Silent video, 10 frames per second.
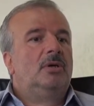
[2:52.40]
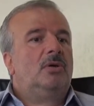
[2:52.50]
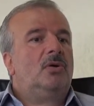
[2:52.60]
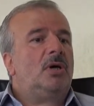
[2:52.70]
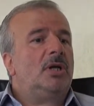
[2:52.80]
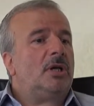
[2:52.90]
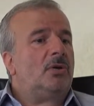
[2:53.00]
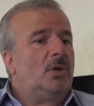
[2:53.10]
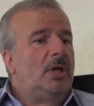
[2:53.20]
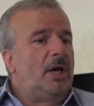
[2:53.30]
o kadar
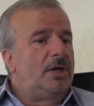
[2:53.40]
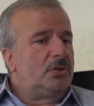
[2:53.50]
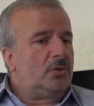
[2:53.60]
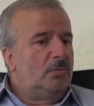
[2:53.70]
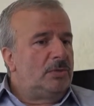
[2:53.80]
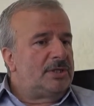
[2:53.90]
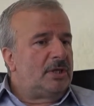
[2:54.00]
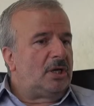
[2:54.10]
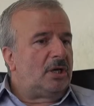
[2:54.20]
olay açık olmasına